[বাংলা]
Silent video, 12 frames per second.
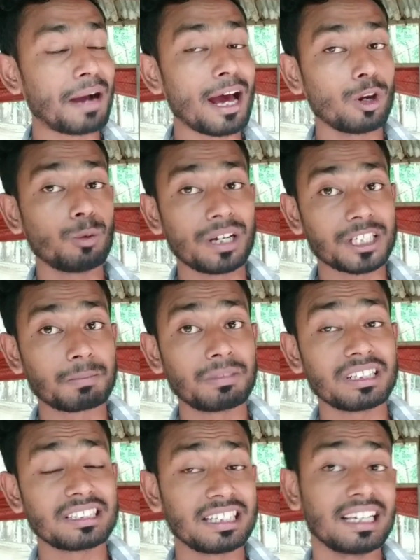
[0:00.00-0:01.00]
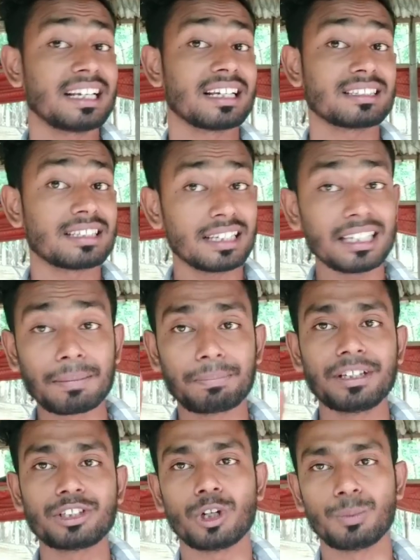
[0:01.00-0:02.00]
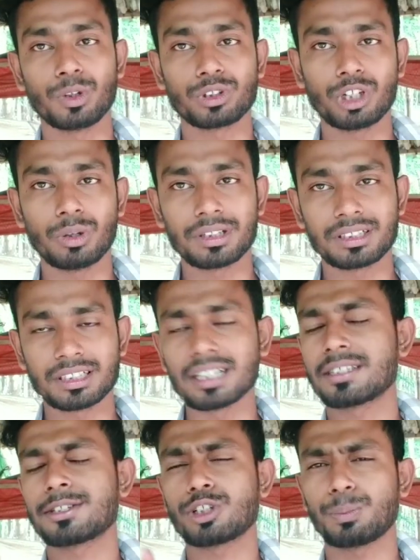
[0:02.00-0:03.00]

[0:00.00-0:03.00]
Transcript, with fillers: ভালোবাসবেন সেই কাজটাকেই আপনি সফলতা হওয়ার চান্স